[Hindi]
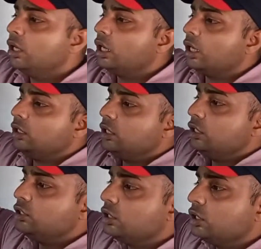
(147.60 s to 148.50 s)
अगर ये
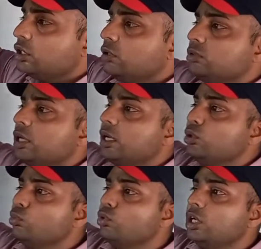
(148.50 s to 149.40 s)
नीचे की तरफ जा रहा है
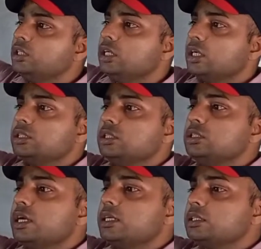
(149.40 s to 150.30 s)
तो बोला जाएगा जिस
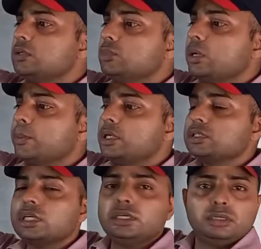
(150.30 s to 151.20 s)
डायरेक्शन में आपका
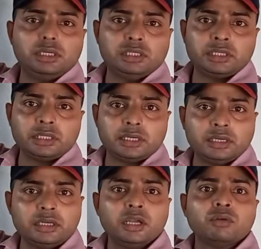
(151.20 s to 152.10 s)
इसका निडल जाता
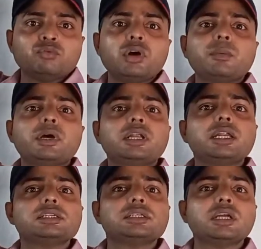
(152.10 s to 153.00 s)
है वो आपका
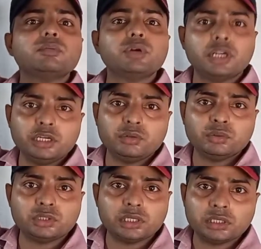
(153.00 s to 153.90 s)
डायरेक्शन आप करेंट
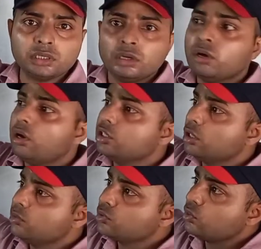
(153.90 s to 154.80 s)
होता है और जब
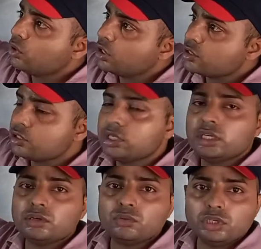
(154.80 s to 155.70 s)
हम इसको कसते
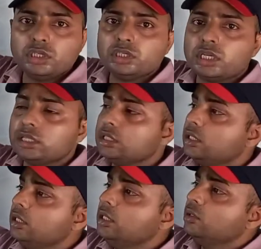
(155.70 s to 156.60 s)
हैं रोटेट कराते
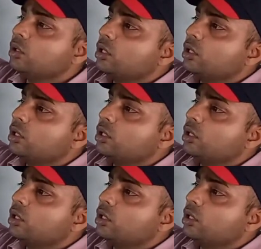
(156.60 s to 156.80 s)
हैं तो